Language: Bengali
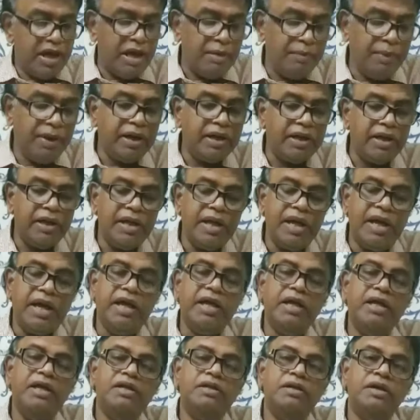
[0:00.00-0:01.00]
এবারে
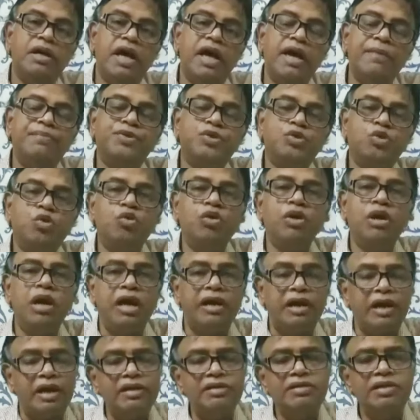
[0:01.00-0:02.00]
এই এপস কোর
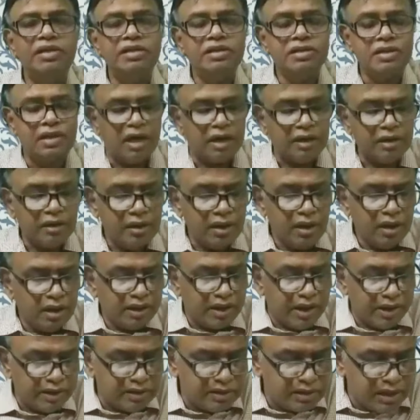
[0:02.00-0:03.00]
অ্যানালিসিসটার
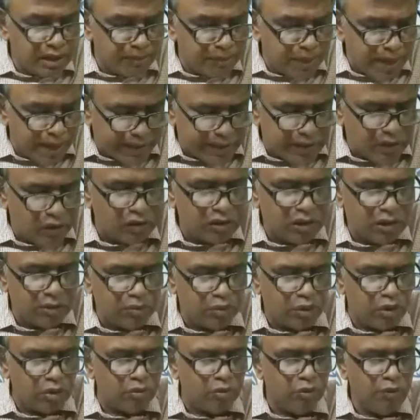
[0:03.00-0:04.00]
ক্ষেত্রে আমরা একটা কথা
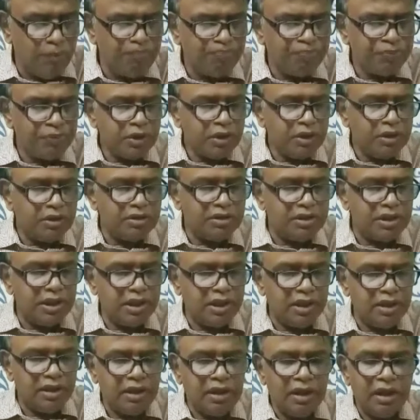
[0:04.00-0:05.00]
বলবো যে
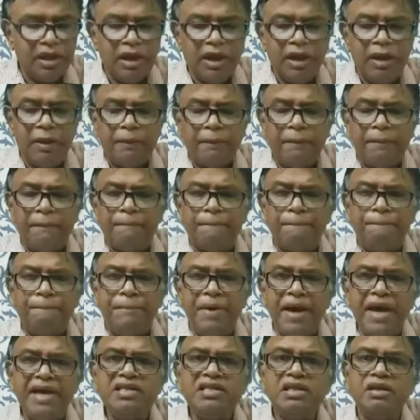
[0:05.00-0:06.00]

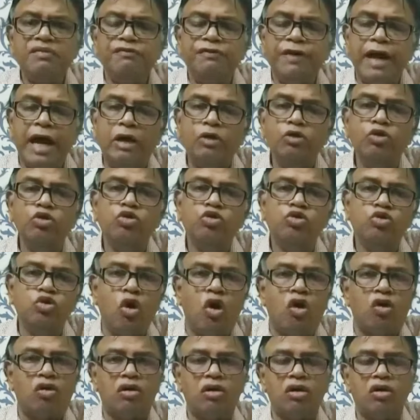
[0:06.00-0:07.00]
বেস্ট ভ্যালু
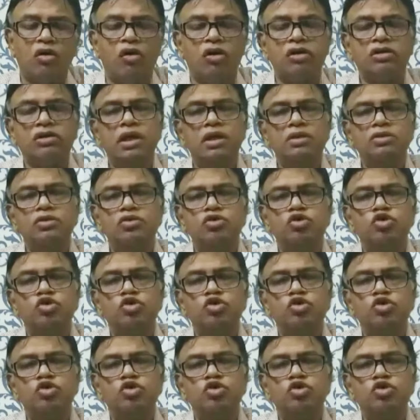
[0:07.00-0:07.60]
স্টক অর্থাৎ